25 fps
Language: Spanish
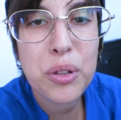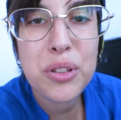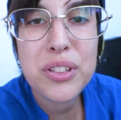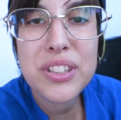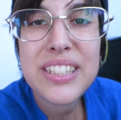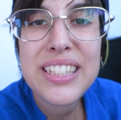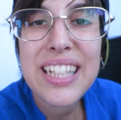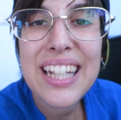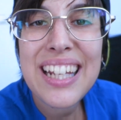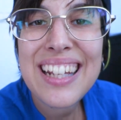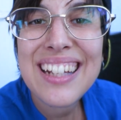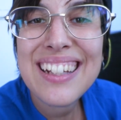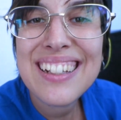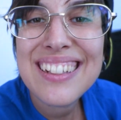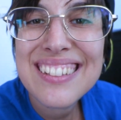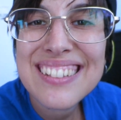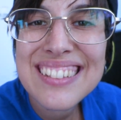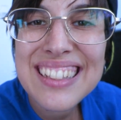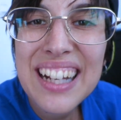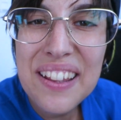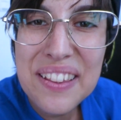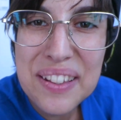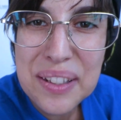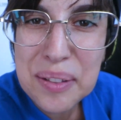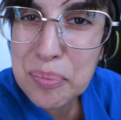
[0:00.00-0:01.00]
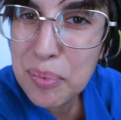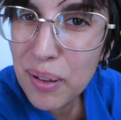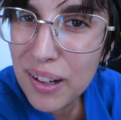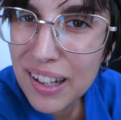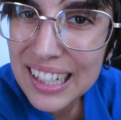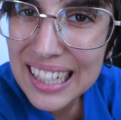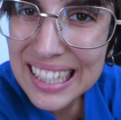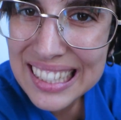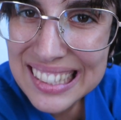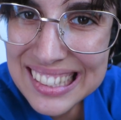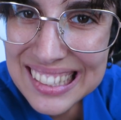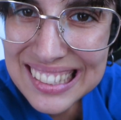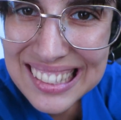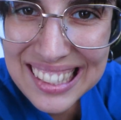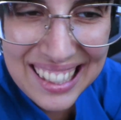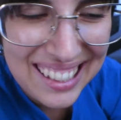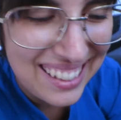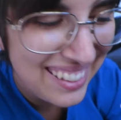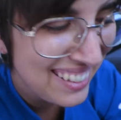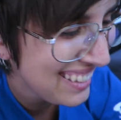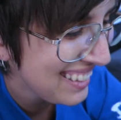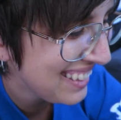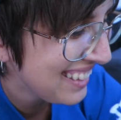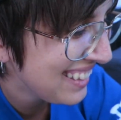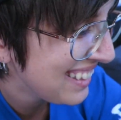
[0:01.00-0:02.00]
Monse, gracias por la
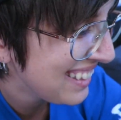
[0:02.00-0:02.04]
cartita.